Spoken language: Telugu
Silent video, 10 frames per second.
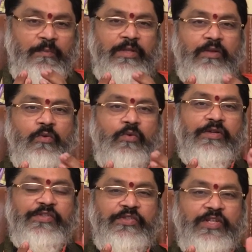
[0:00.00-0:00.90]
మీద గురువు
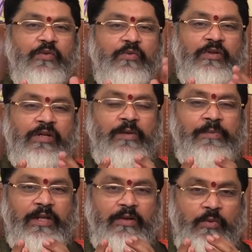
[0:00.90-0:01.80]
యొక్క సంచారం ఉంటుంది
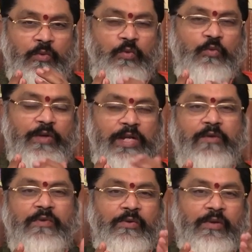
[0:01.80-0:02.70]
కాబట్టి గురువు వెళ్ళే
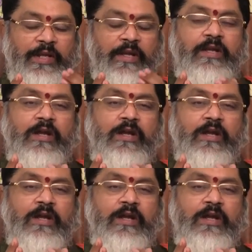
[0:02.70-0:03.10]
వరకు అంటే